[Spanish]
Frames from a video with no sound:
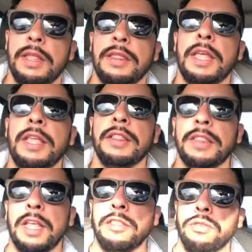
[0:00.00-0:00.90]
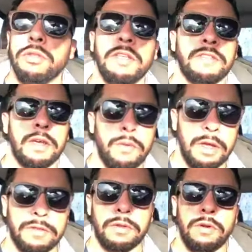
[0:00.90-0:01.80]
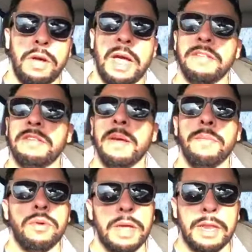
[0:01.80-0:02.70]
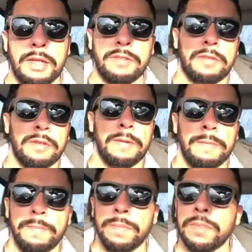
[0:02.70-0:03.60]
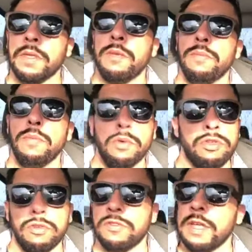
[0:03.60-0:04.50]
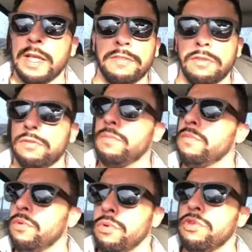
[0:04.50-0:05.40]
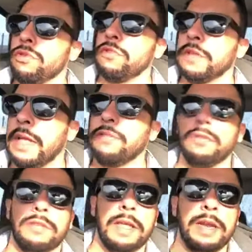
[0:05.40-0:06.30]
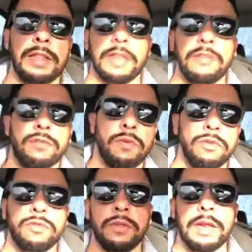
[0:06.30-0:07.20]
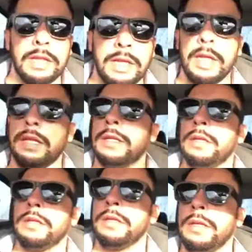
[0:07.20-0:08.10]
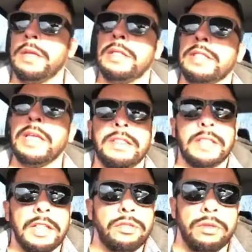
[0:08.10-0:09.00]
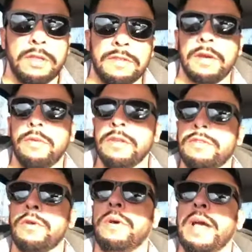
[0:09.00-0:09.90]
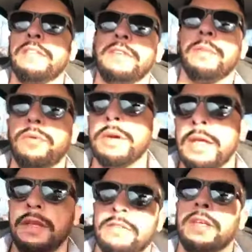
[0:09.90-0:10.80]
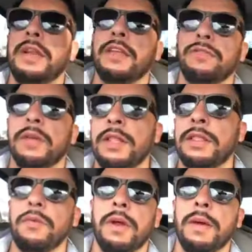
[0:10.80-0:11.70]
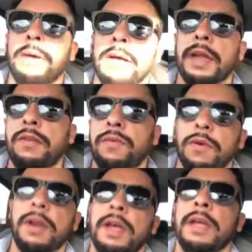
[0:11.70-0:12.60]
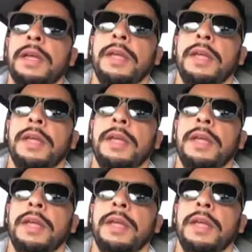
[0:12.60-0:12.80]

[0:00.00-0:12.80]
de intento de secuestro hacia mujeres muchos casos, muchos casos en el transcurso del día de intento de secuestro hacia mujeres en la ciudad de Tijuana, Baja California.